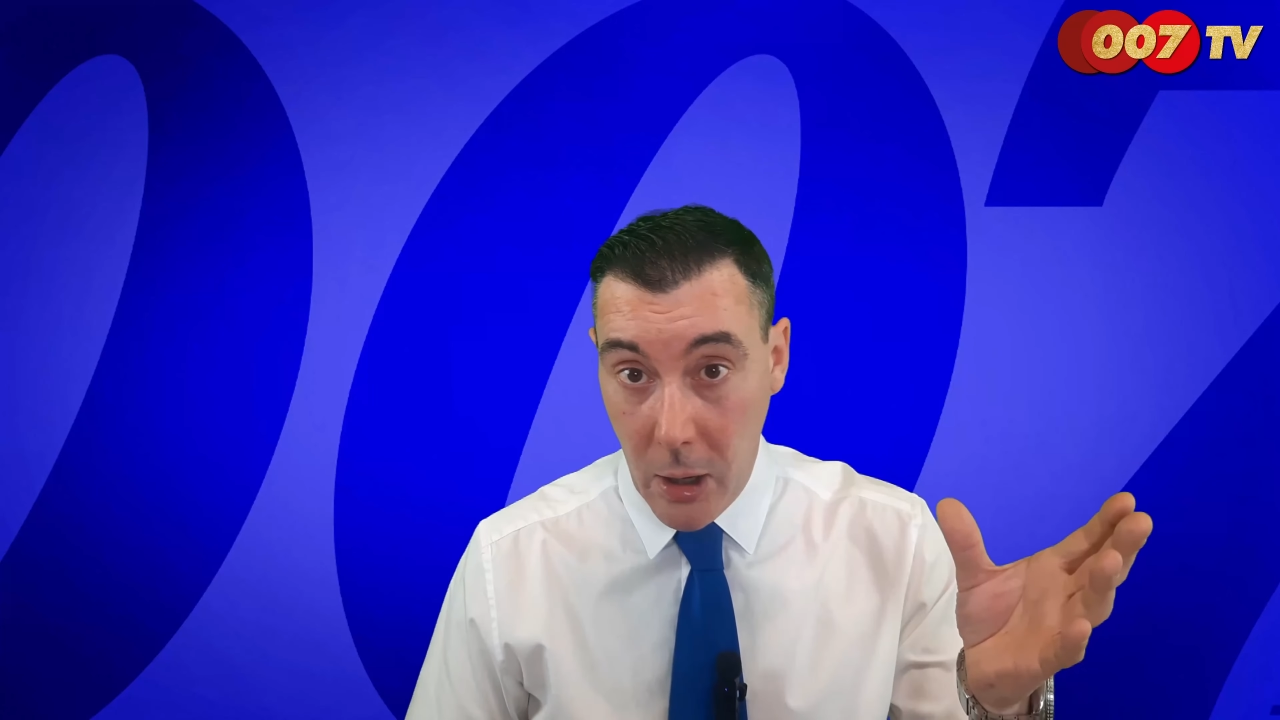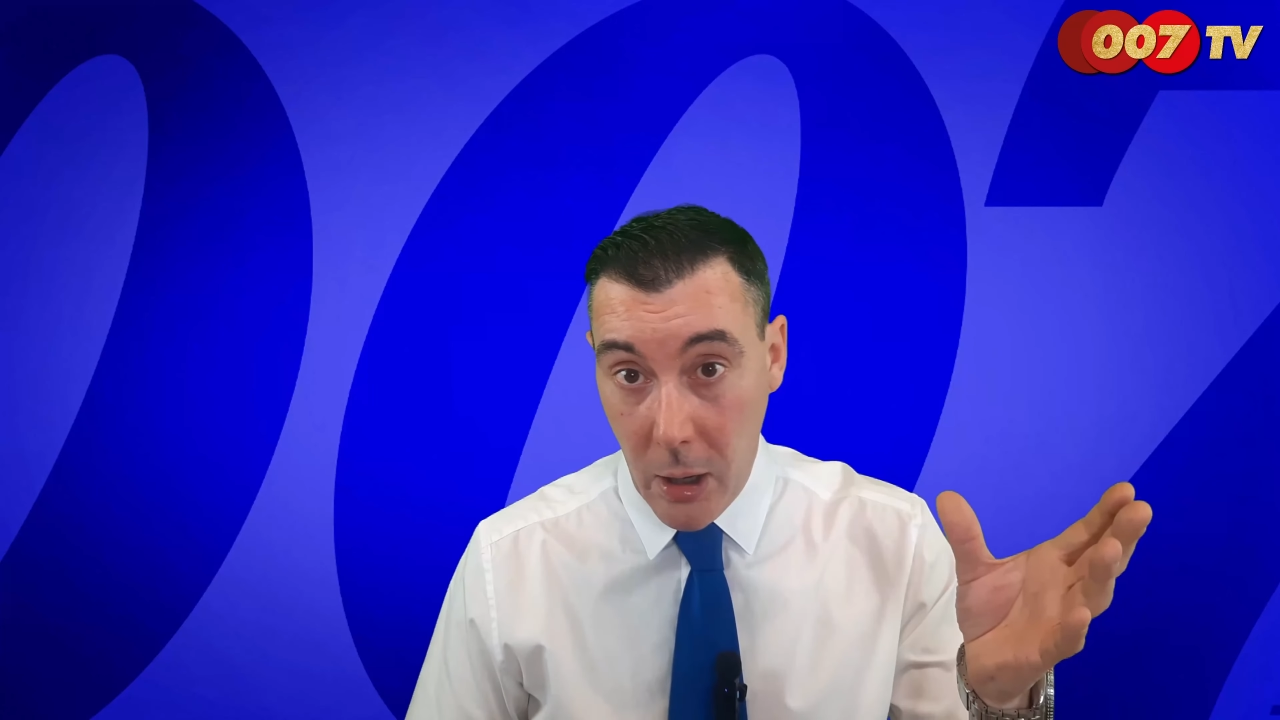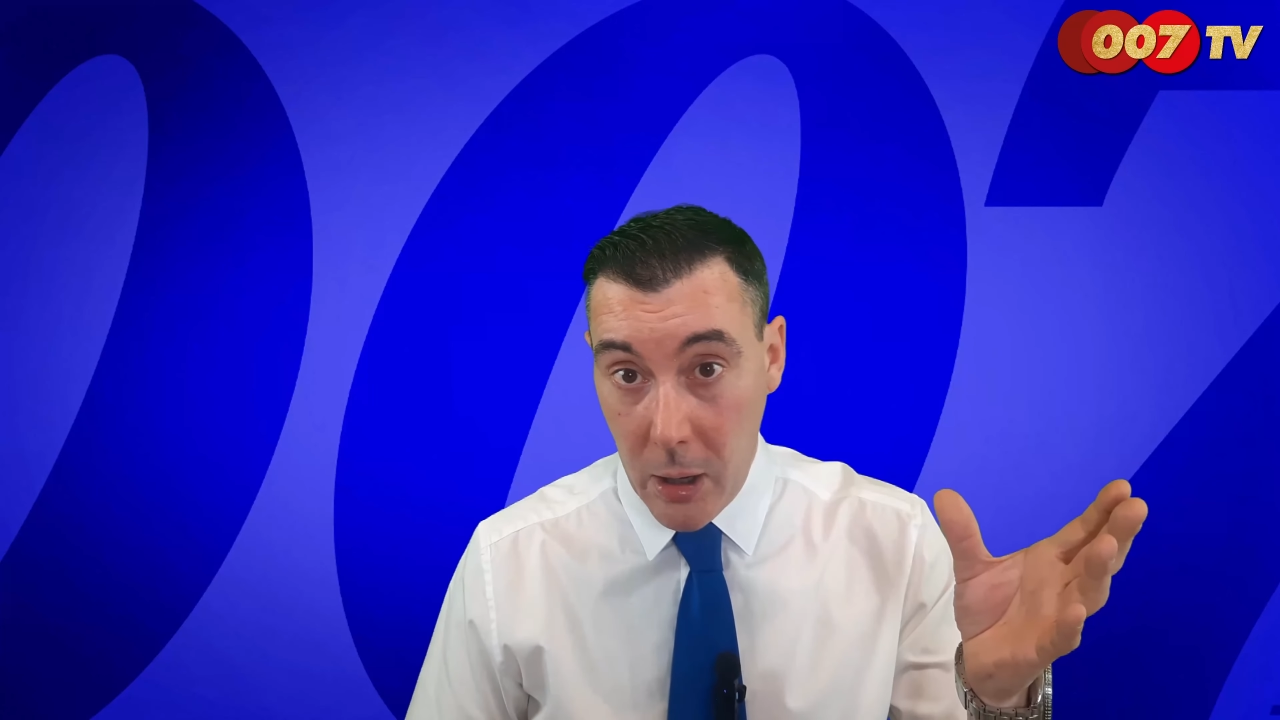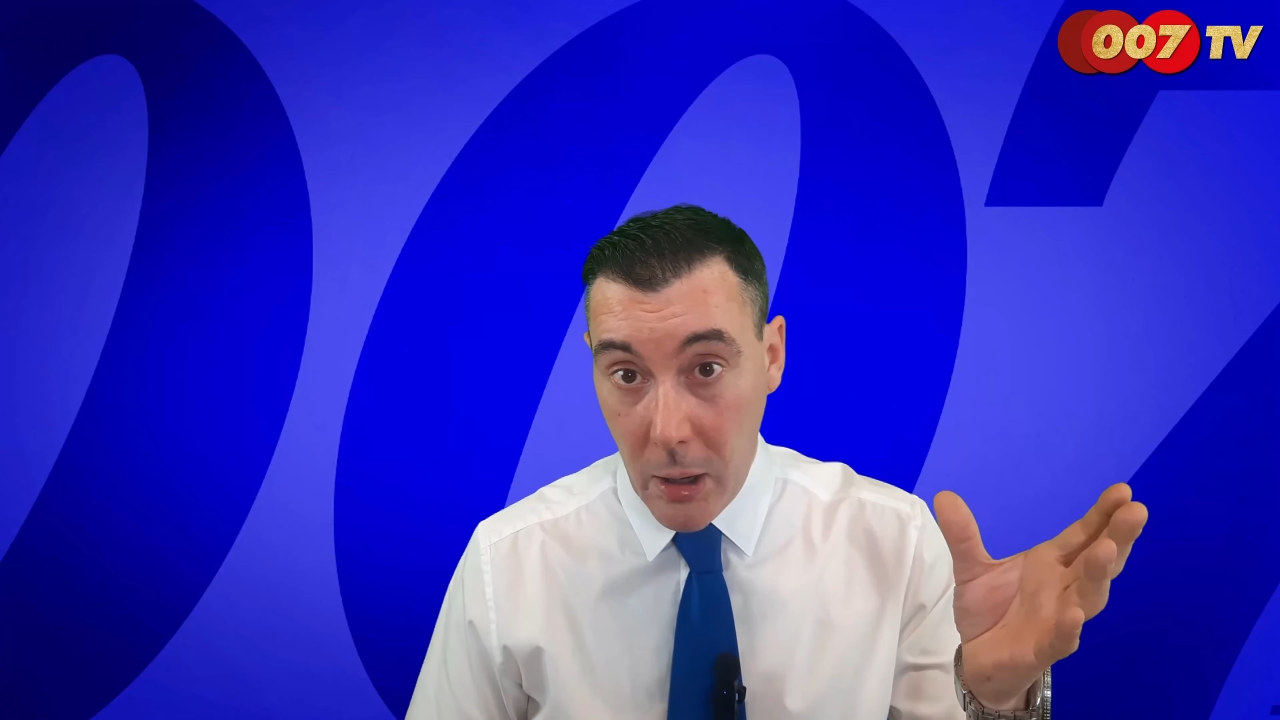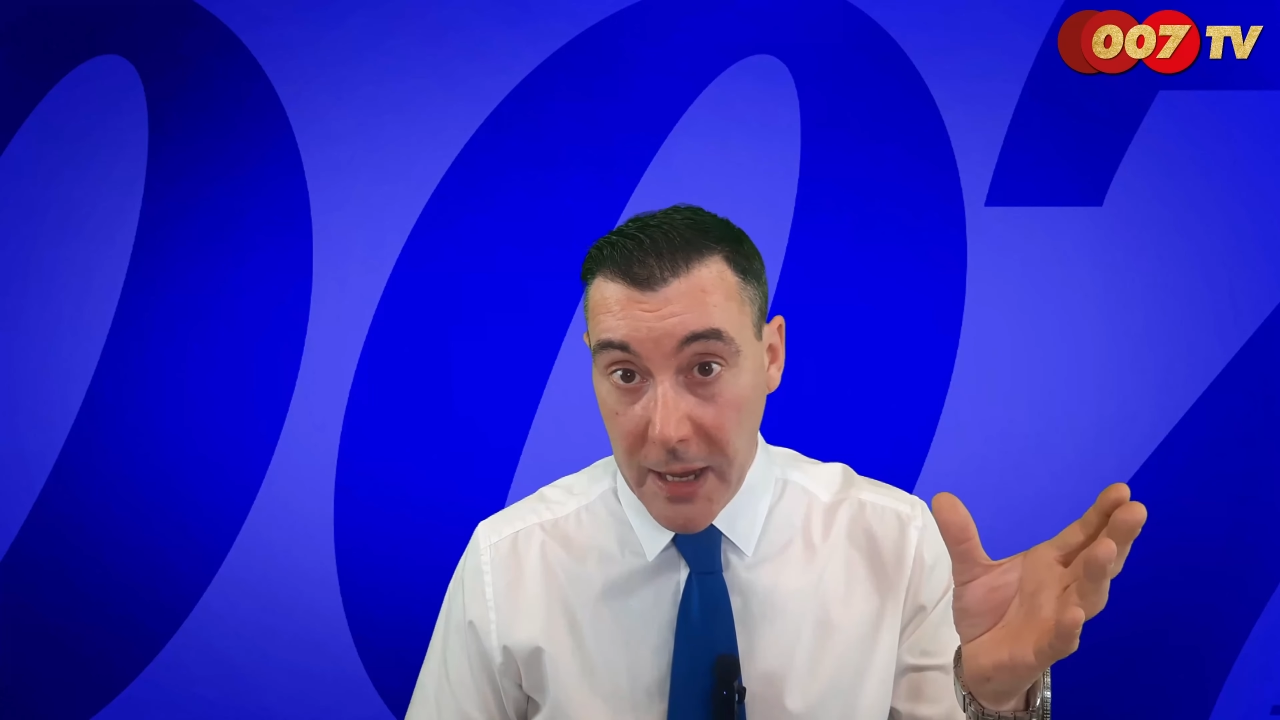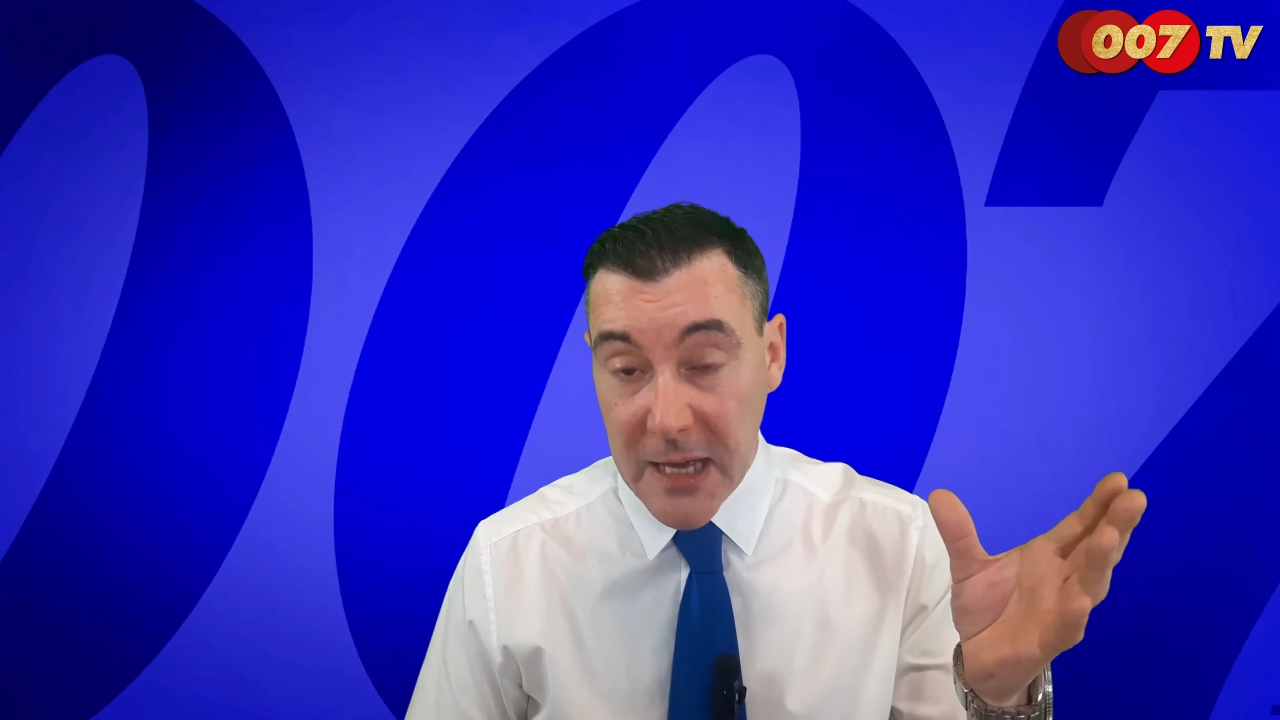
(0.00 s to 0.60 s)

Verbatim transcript: euh,